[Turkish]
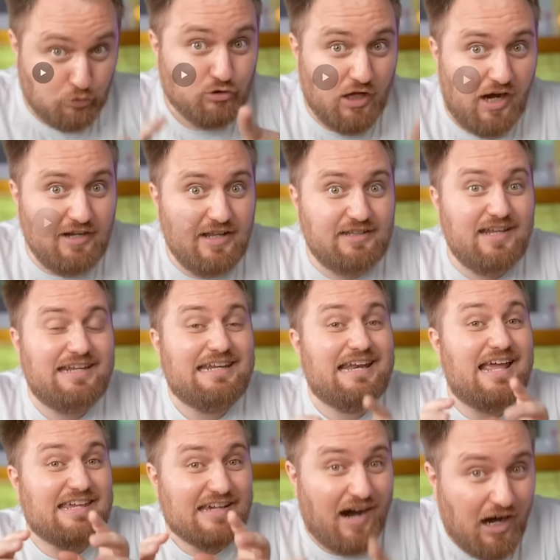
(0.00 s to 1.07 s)
Bunlar
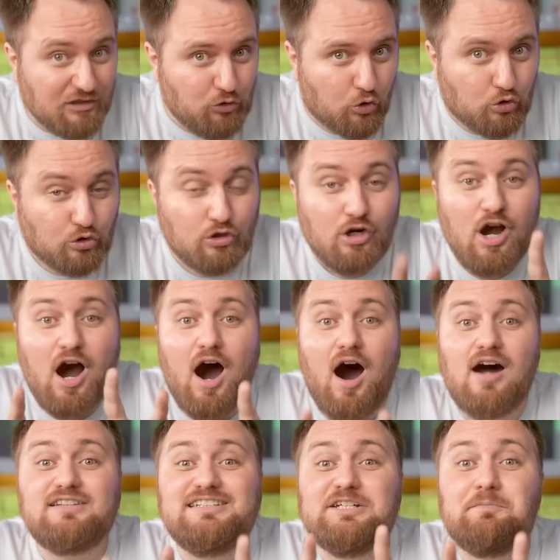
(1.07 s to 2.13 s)
nedeniyle yağ doku
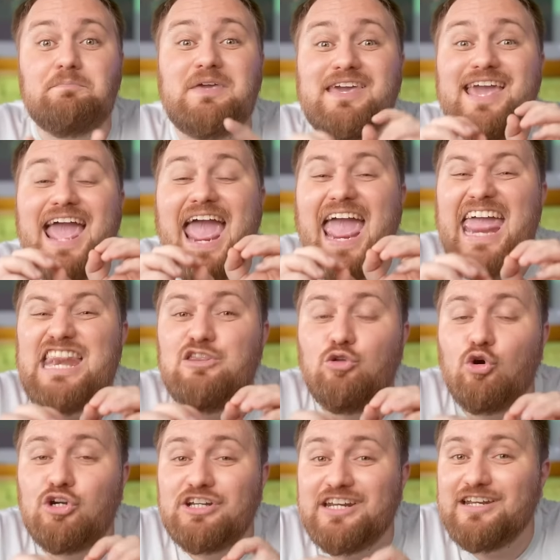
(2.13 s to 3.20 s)
artık bir
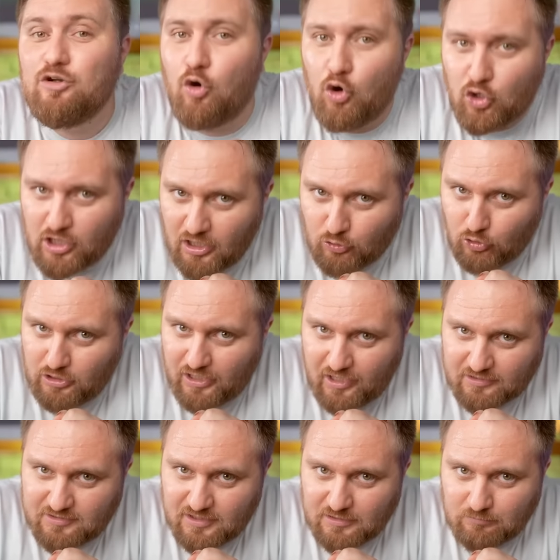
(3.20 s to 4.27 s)
endokrin organ
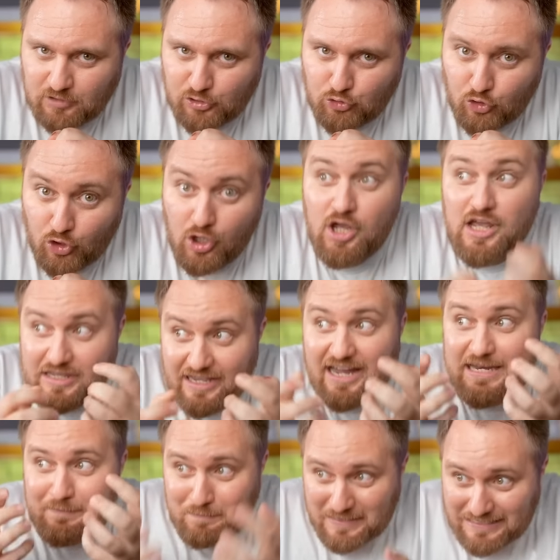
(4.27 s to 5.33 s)
olarak tanımlanıyor.
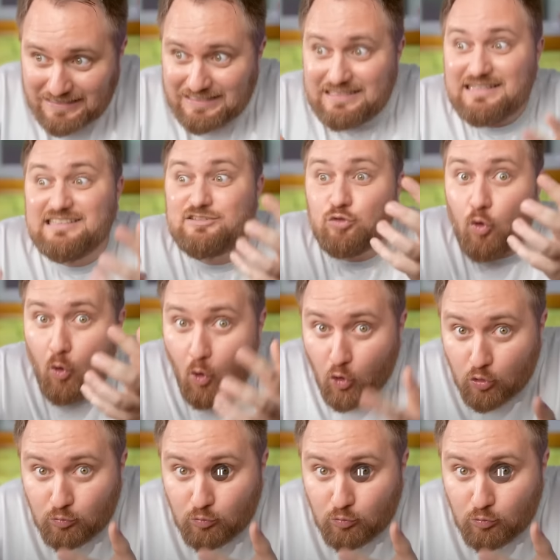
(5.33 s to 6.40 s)
Yani bildiğiniz
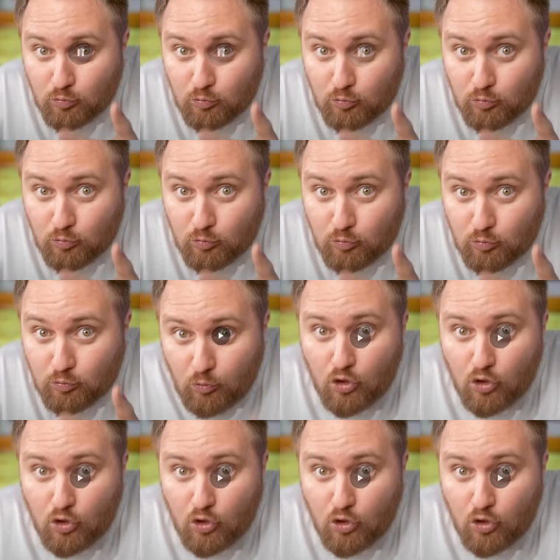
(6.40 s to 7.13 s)
hor... Türkçe meali öyledir.